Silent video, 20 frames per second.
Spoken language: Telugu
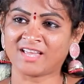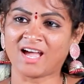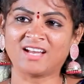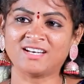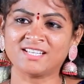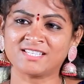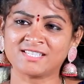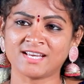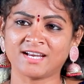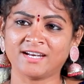
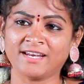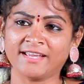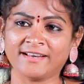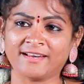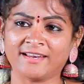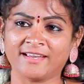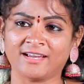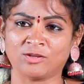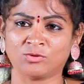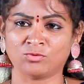
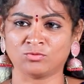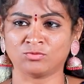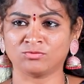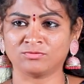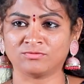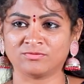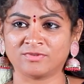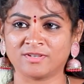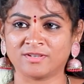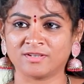అండర్స్టాండింగ్ లేదు
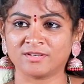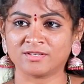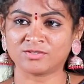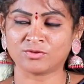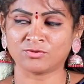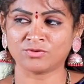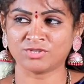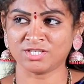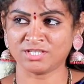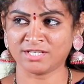
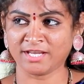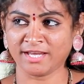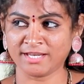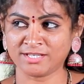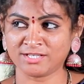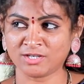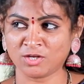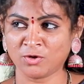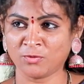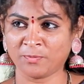సో hmm. చిన్న
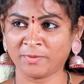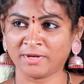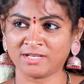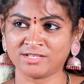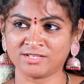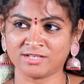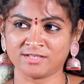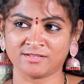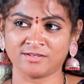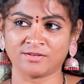ఏజ్ లో
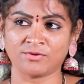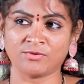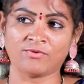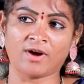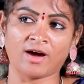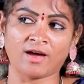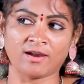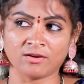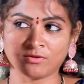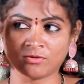పెళ్లి చేసిరు
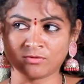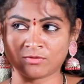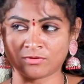వాళ్ళు